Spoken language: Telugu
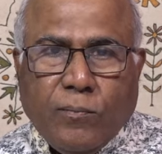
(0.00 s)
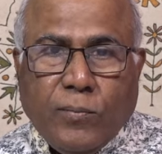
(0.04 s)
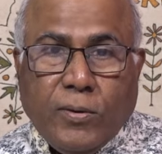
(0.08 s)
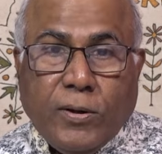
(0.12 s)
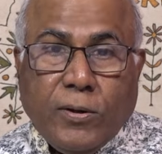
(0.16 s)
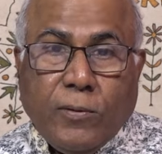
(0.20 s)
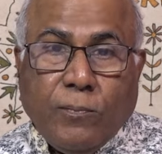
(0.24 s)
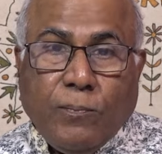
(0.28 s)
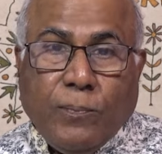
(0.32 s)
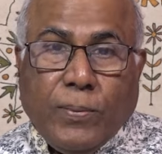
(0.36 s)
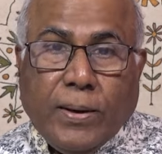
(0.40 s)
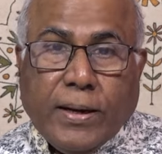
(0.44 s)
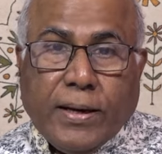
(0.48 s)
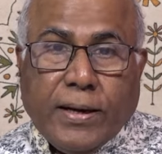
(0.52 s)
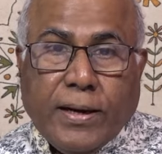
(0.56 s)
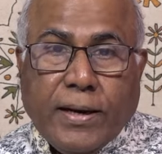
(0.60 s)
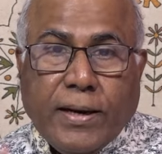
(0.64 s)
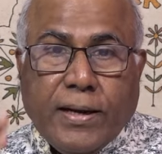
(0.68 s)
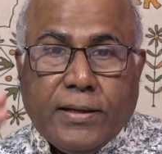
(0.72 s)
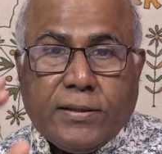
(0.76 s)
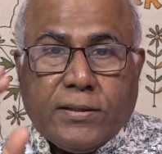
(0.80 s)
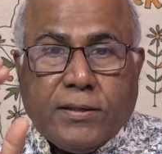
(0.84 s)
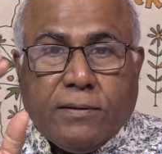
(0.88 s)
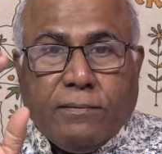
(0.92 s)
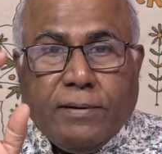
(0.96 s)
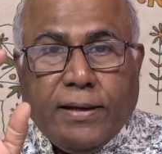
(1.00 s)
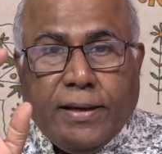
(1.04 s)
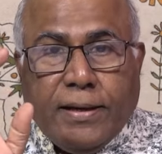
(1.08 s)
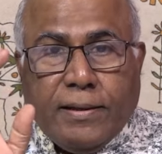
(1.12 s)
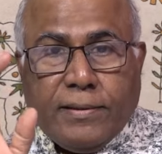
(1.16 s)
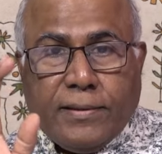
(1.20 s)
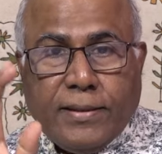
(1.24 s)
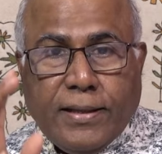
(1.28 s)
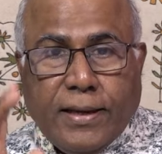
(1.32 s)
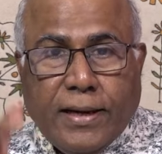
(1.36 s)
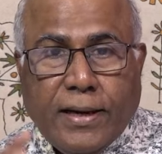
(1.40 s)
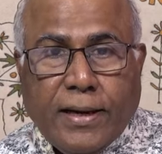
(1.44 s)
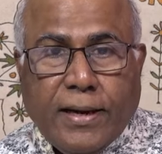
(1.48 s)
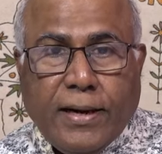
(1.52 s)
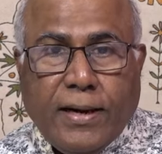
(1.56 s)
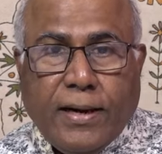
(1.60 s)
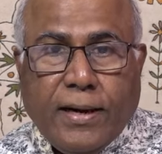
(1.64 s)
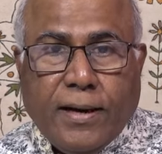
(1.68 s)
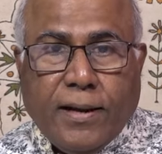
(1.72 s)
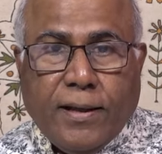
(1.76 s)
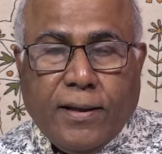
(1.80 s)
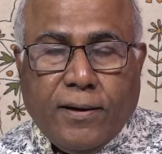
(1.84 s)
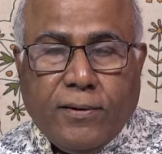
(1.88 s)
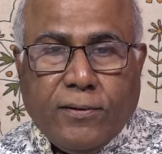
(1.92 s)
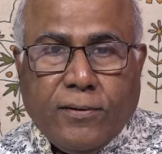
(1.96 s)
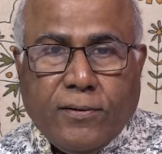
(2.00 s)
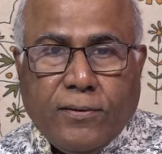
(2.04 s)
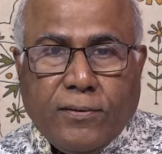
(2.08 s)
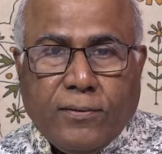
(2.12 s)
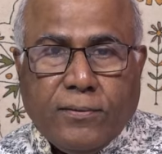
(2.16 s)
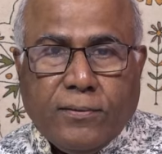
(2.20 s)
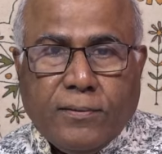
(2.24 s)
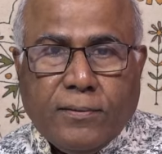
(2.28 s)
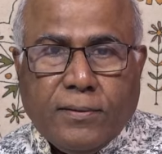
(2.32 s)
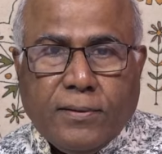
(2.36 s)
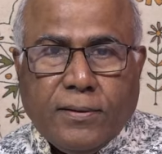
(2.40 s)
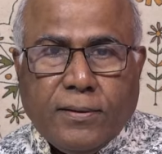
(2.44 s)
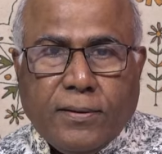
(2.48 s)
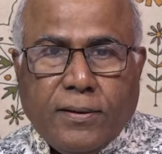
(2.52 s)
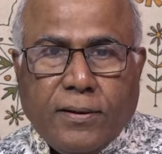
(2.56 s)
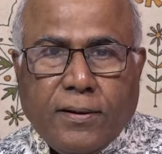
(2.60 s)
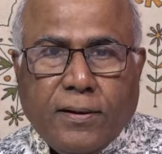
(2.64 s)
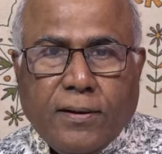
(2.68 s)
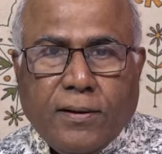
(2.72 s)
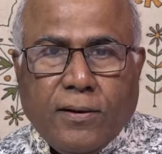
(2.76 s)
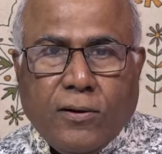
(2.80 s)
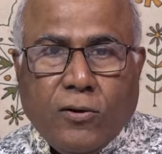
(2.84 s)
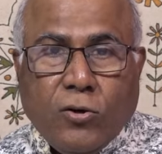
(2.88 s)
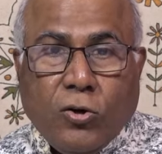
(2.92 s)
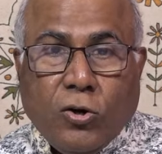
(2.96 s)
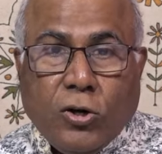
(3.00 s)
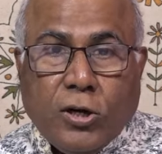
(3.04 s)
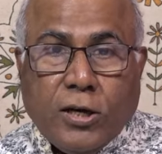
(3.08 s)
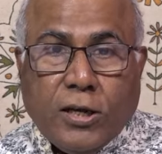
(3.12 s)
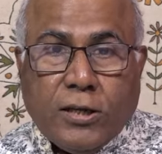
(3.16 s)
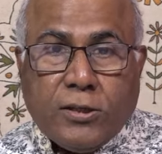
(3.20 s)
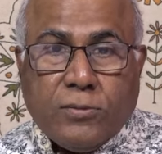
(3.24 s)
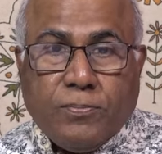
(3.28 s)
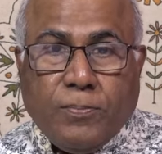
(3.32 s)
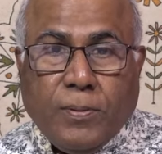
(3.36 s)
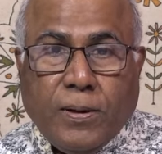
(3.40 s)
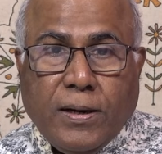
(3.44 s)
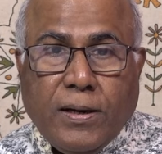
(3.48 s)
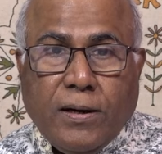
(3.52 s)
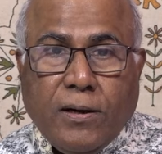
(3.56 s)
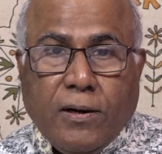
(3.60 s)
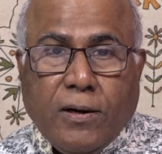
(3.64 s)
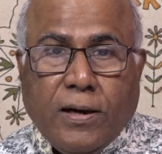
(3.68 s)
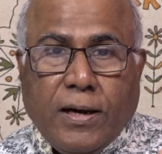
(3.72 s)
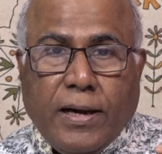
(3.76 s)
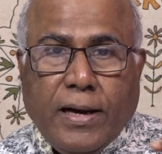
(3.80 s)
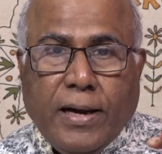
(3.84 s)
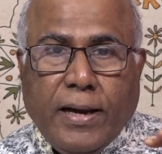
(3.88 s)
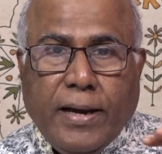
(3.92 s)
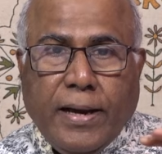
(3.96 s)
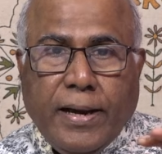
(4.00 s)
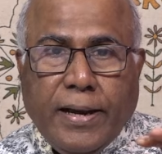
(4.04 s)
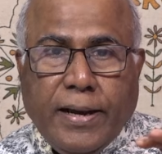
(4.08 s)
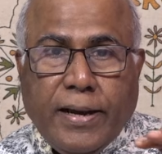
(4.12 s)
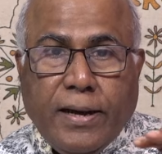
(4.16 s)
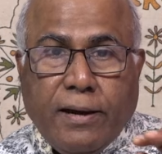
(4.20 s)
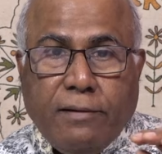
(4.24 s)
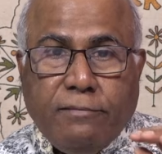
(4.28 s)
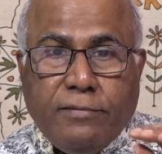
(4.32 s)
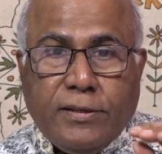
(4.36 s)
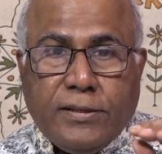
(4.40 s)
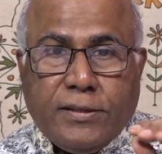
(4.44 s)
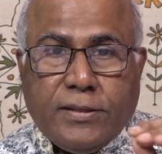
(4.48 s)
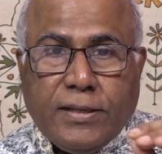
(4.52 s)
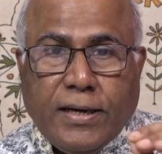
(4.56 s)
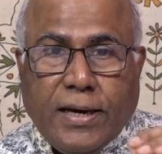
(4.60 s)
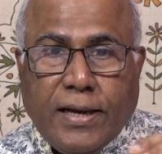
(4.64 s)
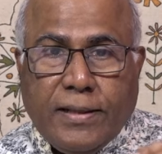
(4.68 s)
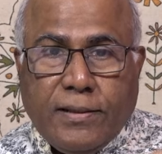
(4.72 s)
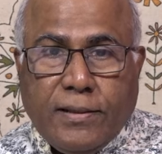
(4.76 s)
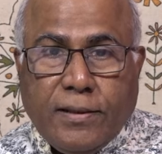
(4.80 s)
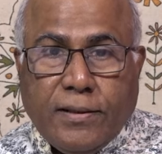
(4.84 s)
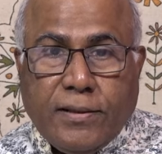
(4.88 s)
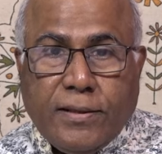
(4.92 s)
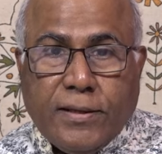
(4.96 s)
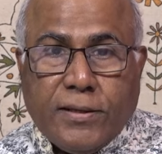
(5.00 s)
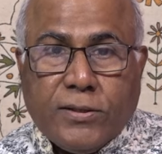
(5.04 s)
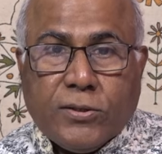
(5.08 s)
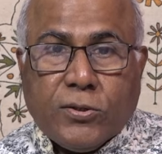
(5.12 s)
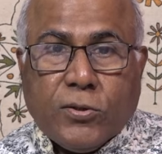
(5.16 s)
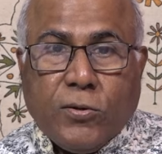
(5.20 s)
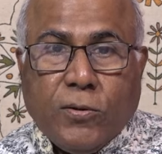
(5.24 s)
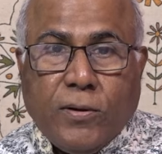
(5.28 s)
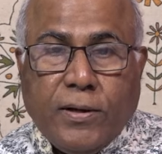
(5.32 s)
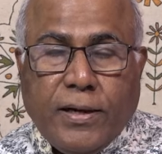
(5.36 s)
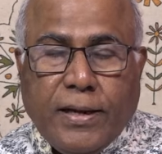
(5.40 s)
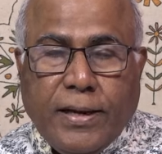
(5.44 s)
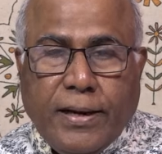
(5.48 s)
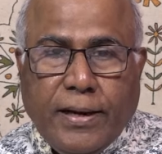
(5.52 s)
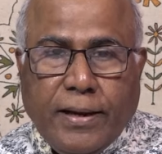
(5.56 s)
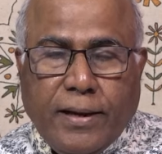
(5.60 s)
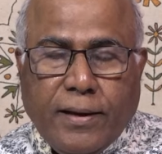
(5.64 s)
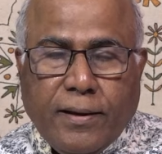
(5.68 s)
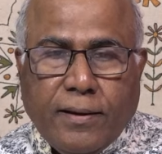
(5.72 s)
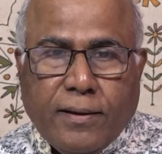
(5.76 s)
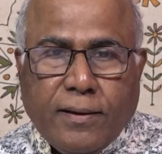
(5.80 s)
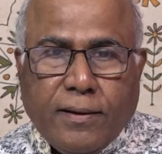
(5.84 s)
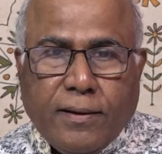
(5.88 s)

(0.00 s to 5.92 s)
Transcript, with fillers: మీరు పక్క రాష్ట్రమైన తెలంగాణలో లోటస్ పాండ్లో హాయిగా విశ్రాంతి తీసుకోండి అని